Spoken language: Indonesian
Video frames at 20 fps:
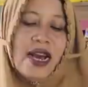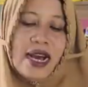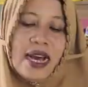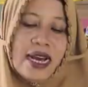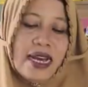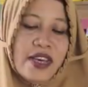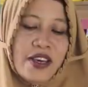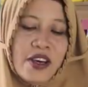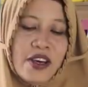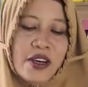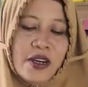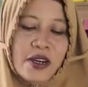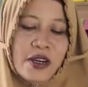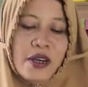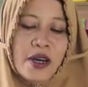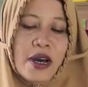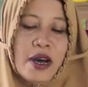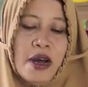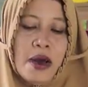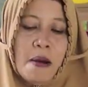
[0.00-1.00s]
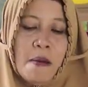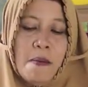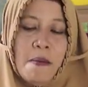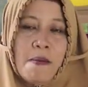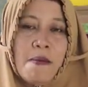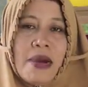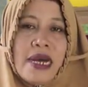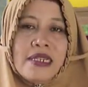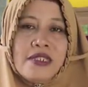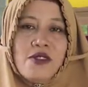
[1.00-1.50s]
ayo
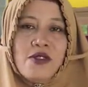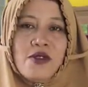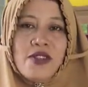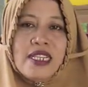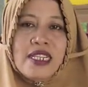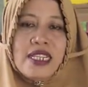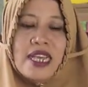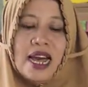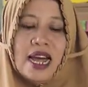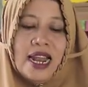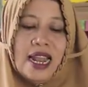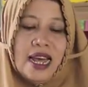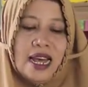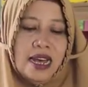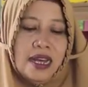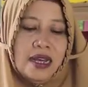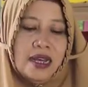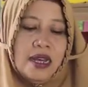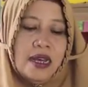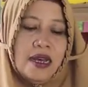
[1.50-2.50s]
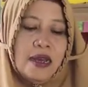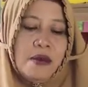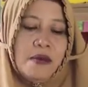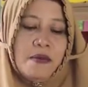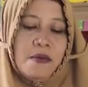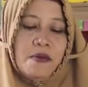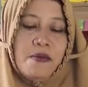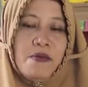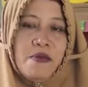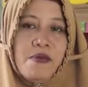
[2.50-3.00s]
masuk ke jalan
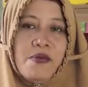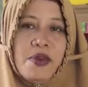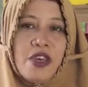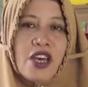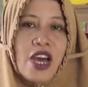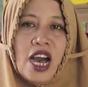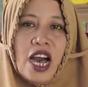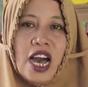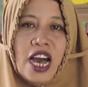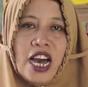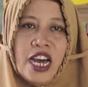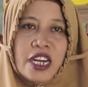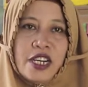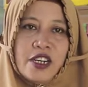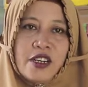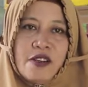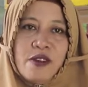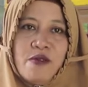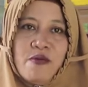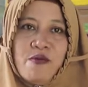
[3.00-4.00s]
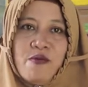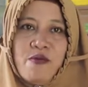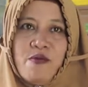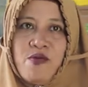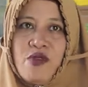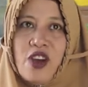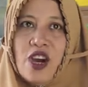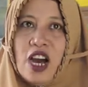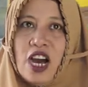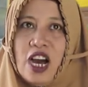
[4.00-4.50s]
biar
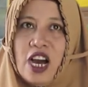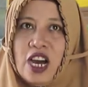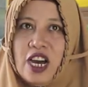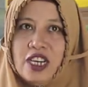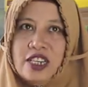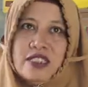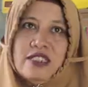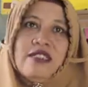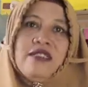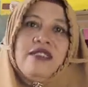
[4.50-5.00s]
biar